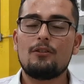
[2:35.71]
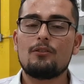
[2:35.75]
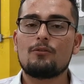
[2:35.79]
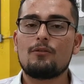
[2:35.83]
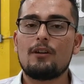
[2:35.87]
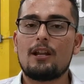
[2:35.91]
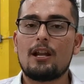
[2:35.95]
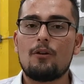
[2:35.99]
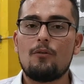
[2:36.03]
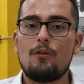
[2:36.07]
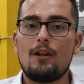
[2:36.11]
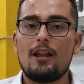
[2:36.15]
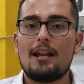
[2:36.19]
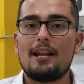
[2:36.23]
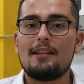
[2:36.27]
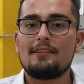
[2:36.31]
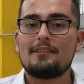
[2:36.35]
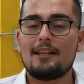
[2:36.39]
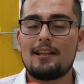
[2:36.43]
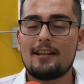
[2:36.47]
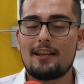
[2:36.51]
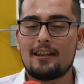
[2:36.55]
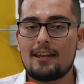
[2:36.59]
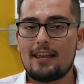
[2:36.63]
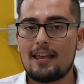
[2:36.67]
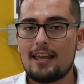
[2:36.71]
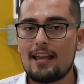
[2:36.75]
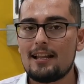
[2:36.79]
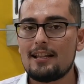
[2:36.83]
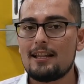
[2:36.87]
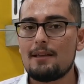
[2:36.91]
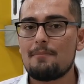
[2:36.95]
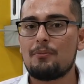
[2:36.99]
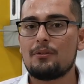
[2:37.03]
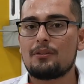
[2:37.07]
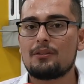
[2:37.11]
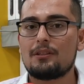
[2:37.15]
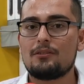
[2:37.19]
los cuadrangulares, queda el
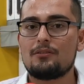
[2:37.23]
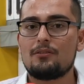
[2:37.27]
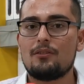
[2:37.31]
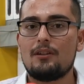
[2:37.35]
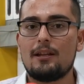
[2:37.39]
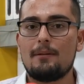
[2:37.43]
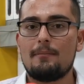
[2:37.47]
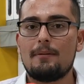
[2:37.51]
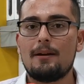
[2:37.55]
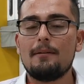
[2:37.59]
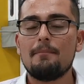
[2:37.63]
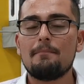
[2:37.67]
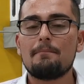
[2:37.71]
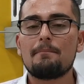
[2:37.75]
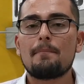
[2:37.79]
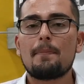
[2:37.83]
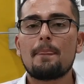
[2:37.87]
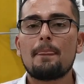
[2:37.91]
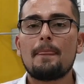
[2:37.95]
Deportes Tolima.